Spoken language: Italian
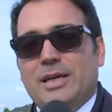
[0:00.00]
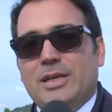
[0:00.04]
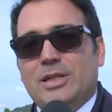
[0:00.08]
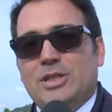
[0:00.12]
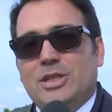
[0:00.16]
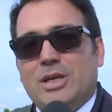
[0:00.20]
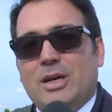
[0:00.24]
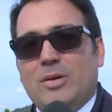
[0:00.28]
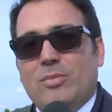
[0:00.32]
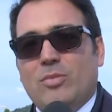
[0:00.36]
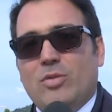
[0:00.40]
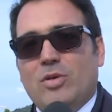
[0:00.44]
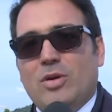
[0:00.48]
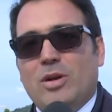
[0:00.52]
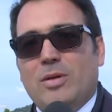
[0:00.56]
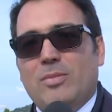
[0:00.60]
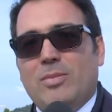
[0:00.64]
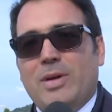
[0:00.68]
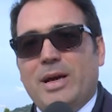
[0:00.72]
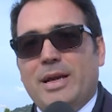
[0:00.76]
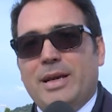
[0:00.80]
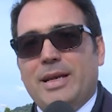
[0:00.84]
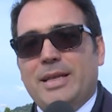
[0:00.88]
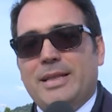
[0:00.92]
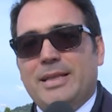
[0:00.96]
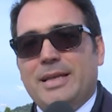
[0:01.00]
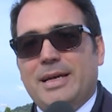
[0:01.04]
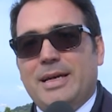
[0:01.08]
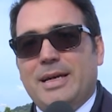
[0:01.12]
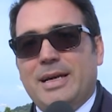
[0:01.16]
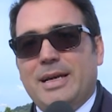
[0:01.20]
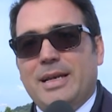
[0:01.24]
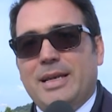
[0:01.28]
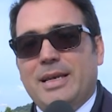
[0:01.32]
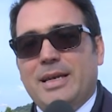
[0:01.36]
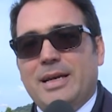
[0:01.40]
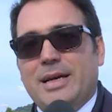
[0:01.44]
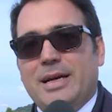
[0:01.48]
diciamo, il Mare
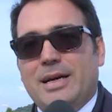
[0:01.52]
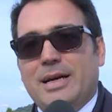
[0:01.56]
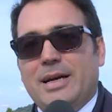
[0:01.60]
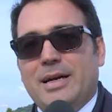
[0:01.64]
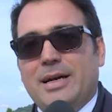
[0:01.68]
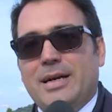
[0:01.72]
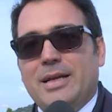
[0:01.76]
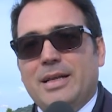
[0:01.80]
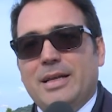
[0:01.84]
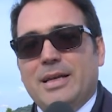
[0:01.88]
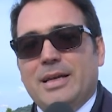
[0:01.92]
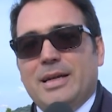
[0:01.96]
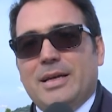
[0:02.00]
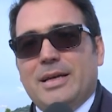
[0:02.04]
Italia